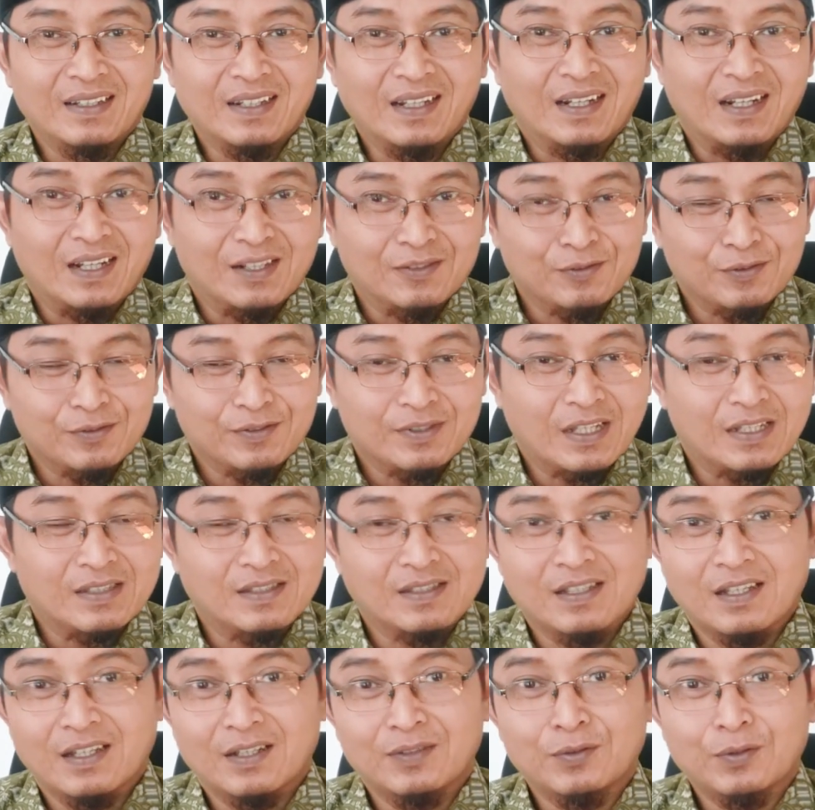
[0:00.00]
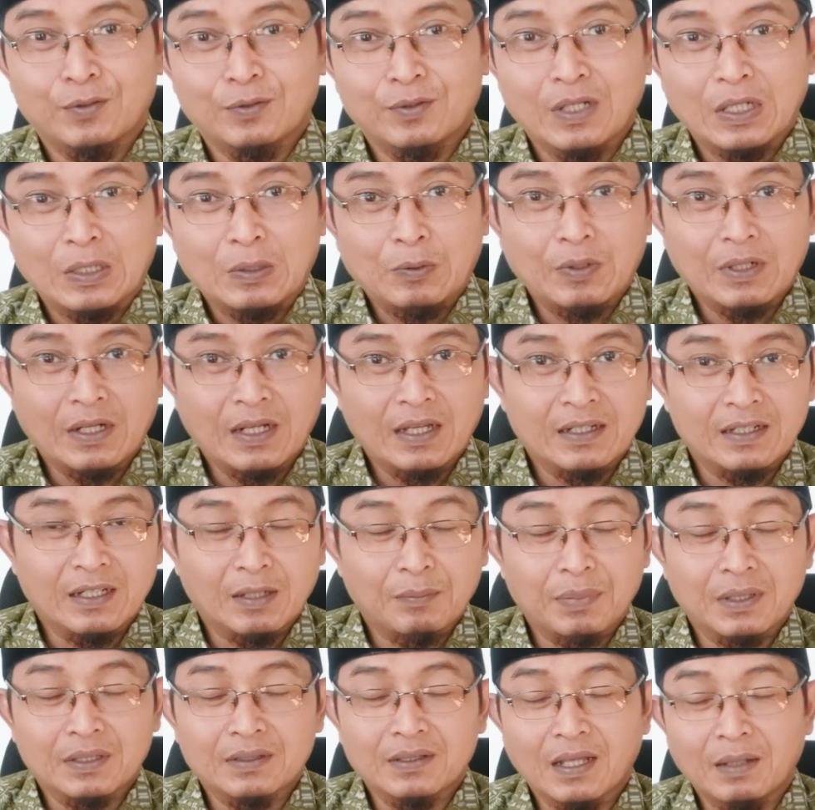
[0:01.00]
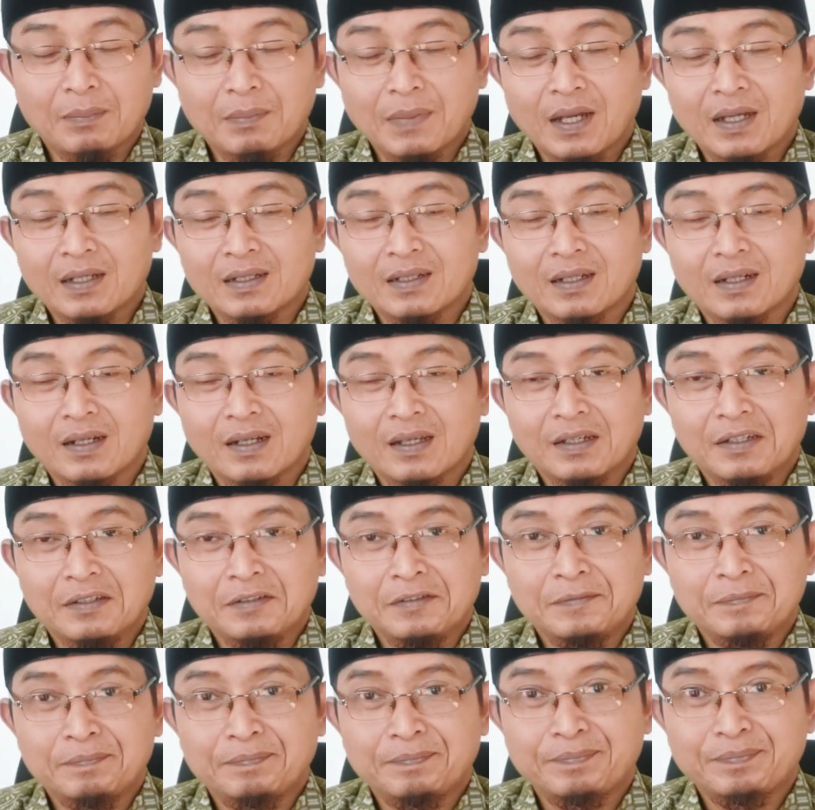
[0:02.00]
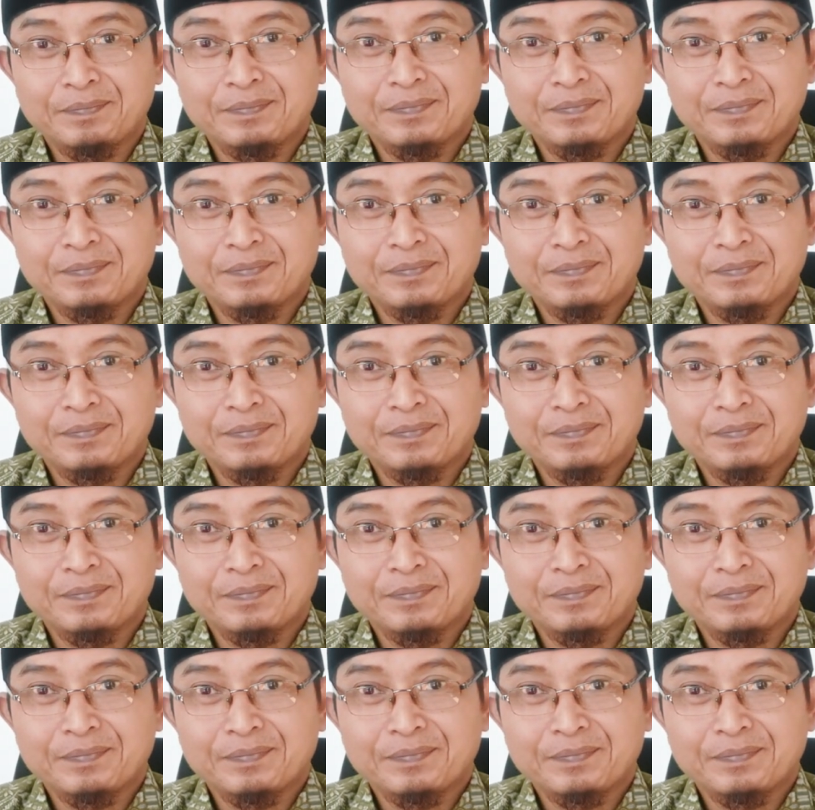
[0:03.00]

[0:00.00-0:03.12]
Nah, langsung saja untuk kekurangan yang pertama adalah